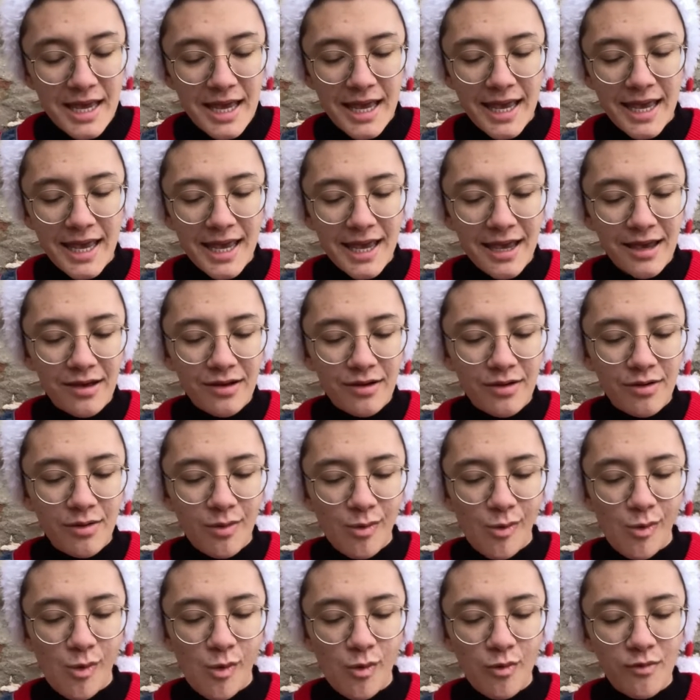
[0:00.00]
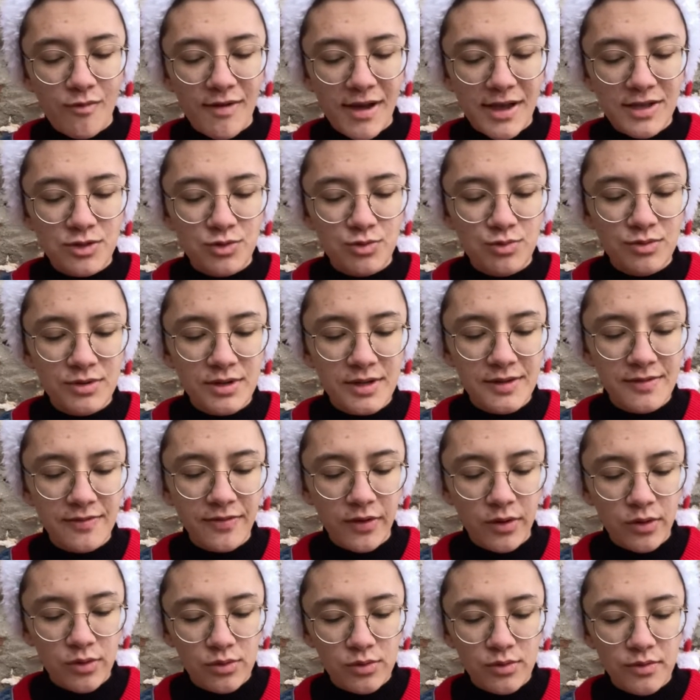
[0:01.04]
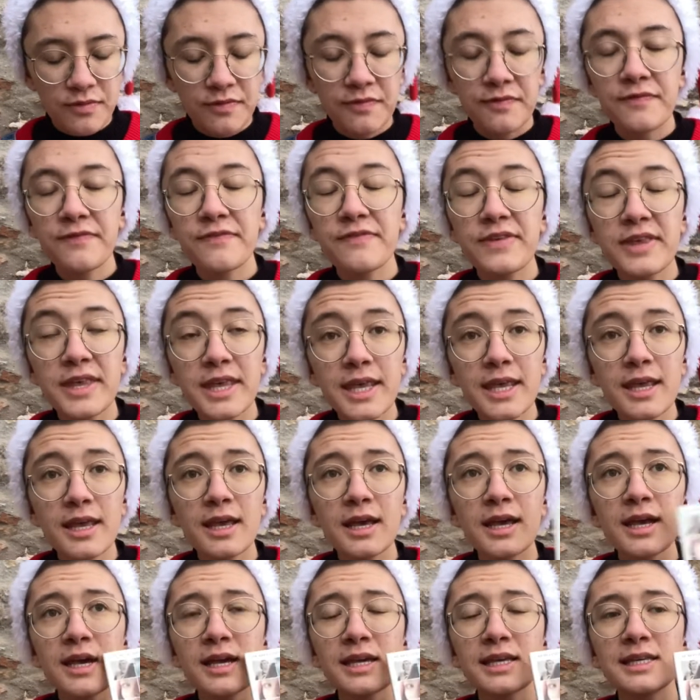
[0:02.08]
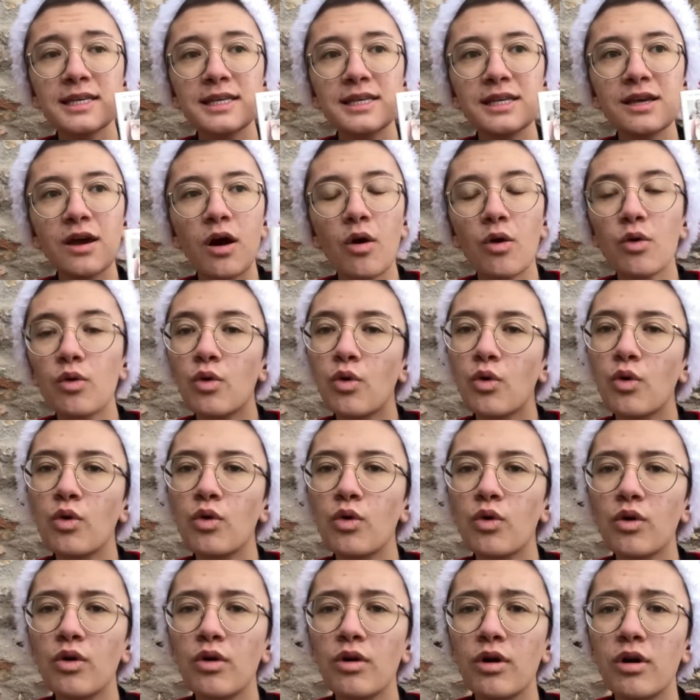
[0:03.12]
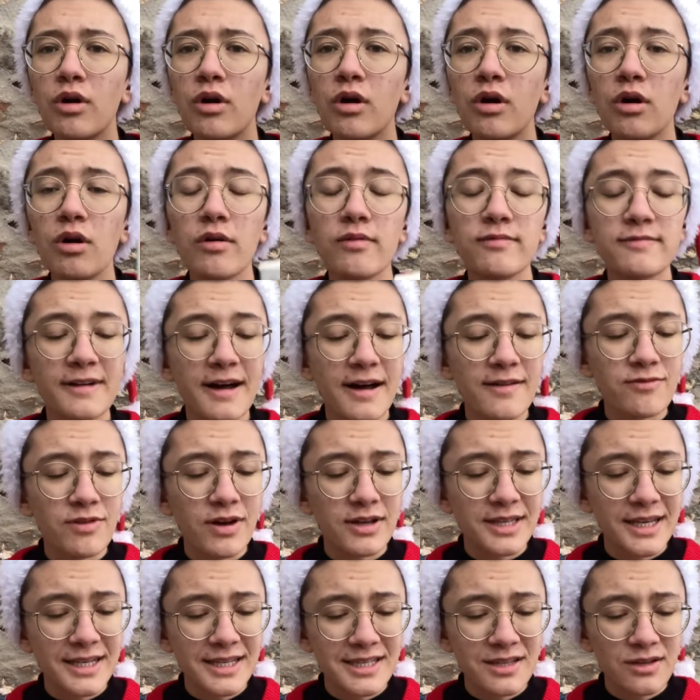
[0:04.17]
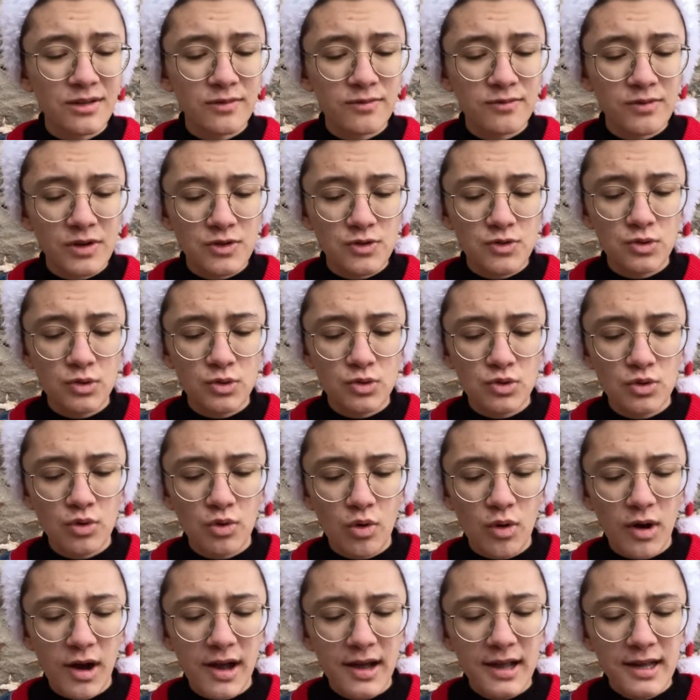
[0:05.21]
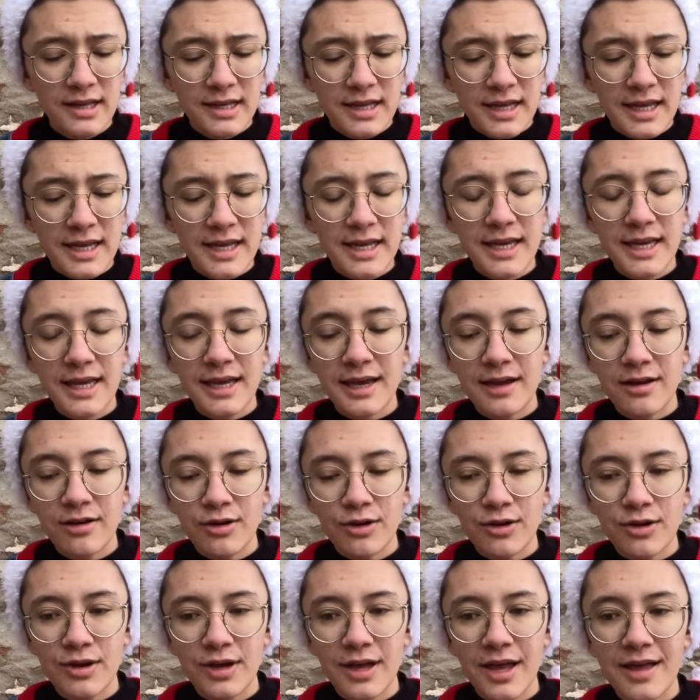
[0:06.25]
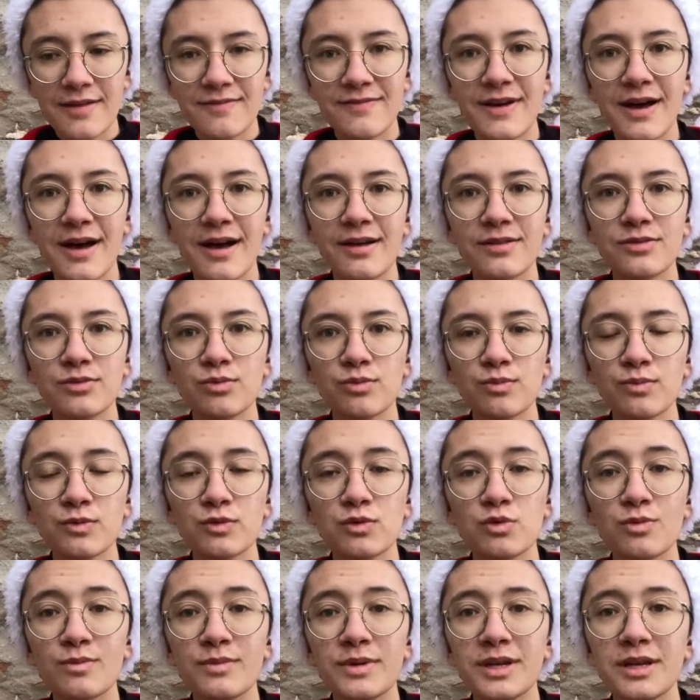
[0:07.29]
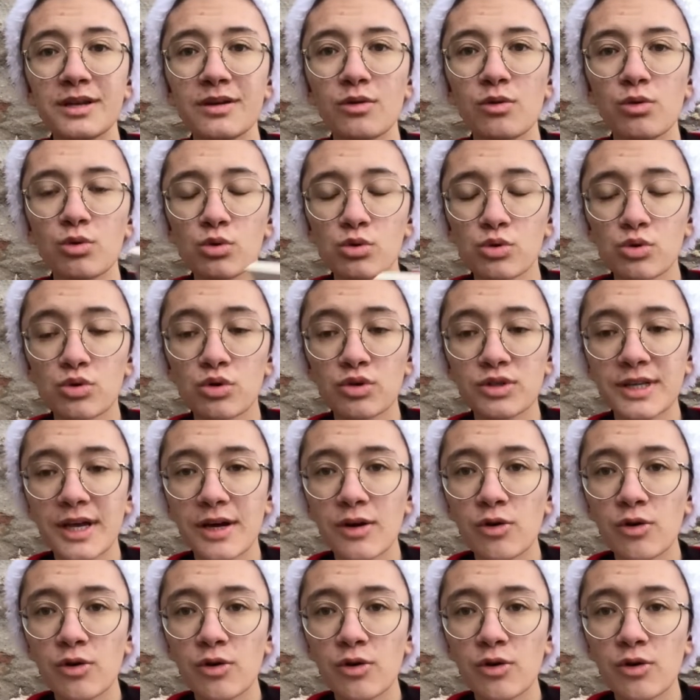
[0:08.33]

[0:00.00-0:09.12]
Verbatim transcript: Et euh, on va suivre une fille qui, en gros, euh, va avoir un accident de voiture, je crois, et euh, elle va donc tomber dans un